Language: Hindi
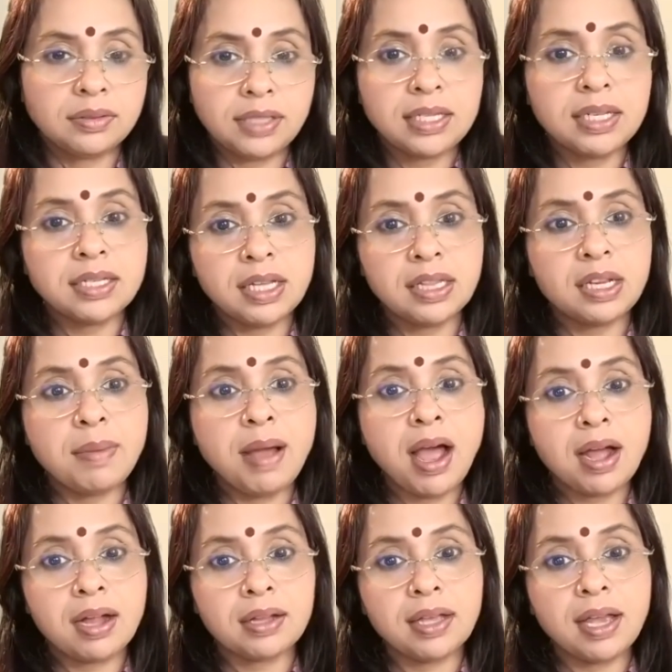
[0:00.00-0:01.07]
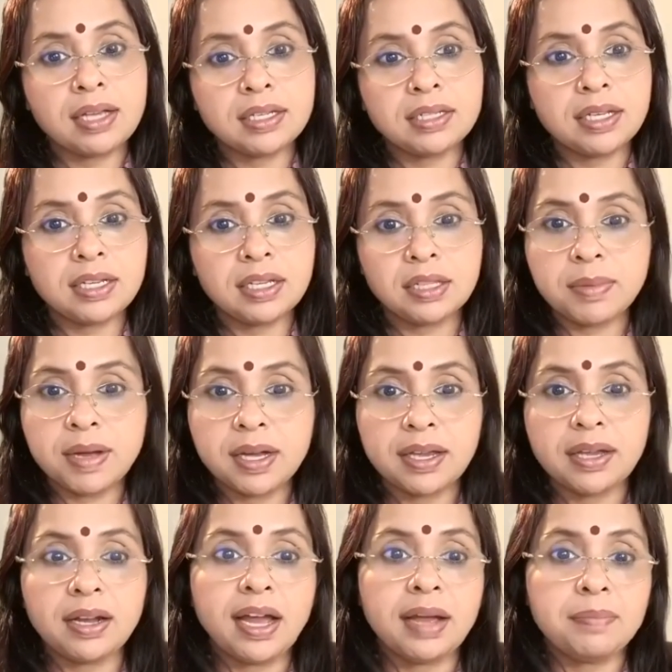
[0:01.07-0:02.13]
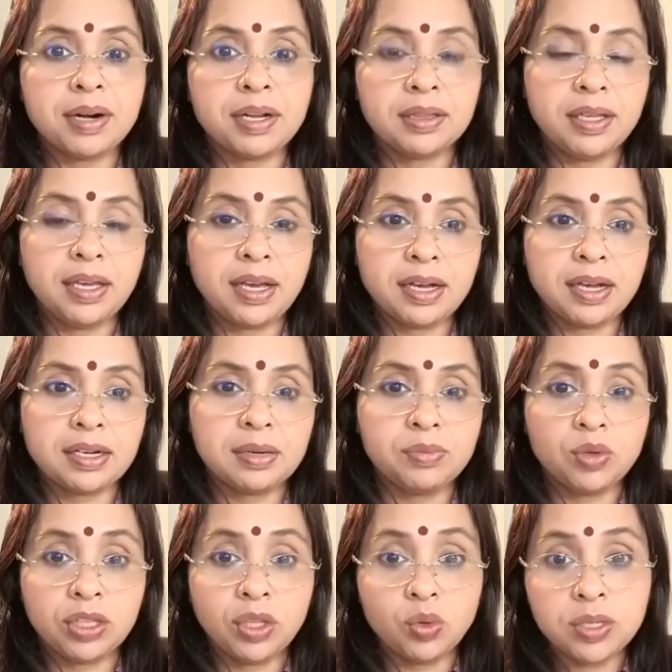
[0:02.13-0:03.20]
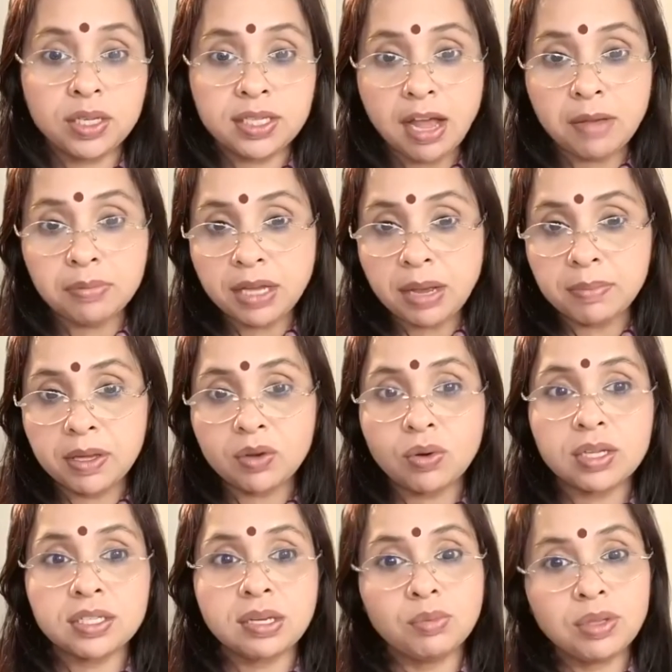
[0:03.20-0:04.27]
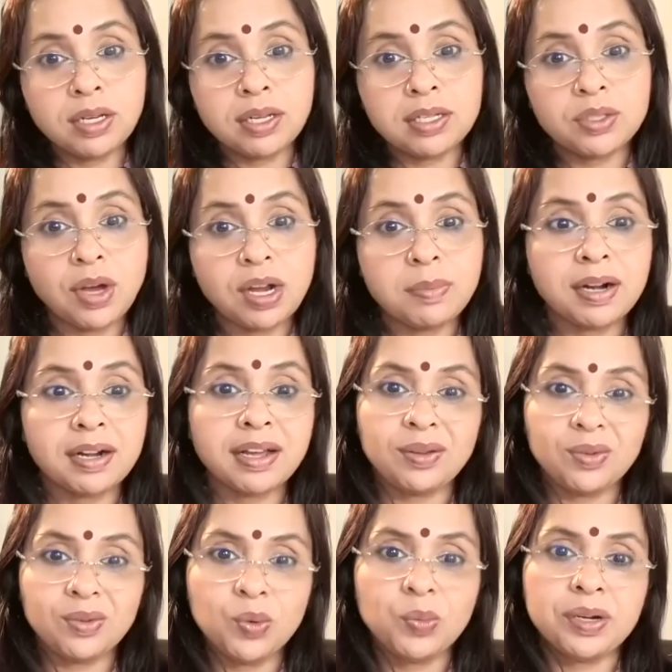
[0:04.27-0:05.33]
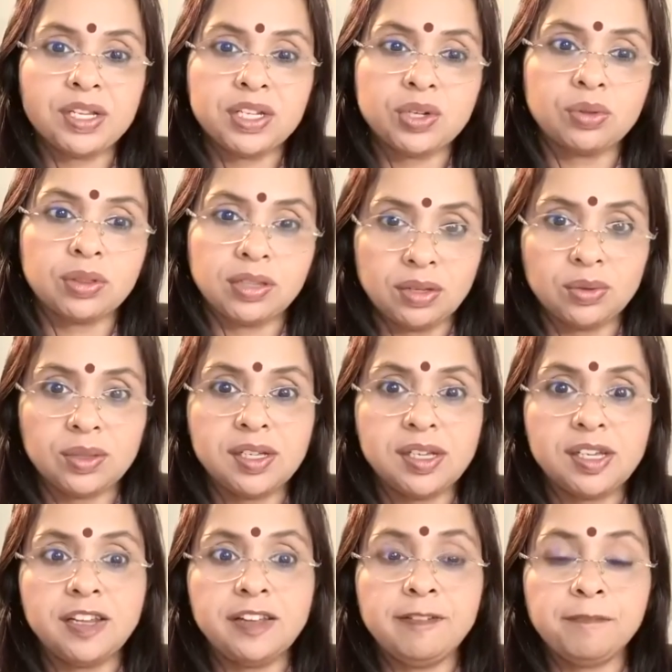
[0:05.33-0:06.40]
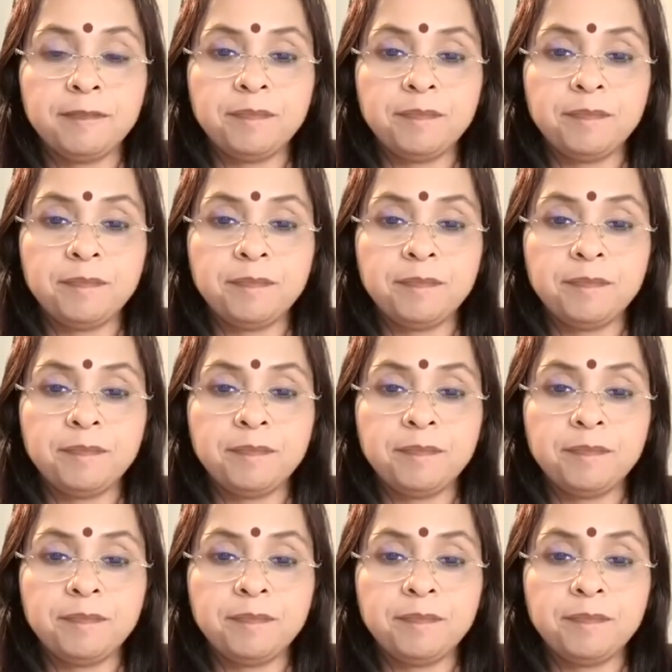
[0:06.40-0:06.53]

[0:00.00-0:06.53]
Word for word: जैसे चंद्रमा आता है जैसे चंद्रमा की कलाएं बढ़ती हैं या कम होती है उस हिसाब से आप देखोगे समुद्र की ज्वार भाटा ऊपर नीचे होती है होती कि नहीं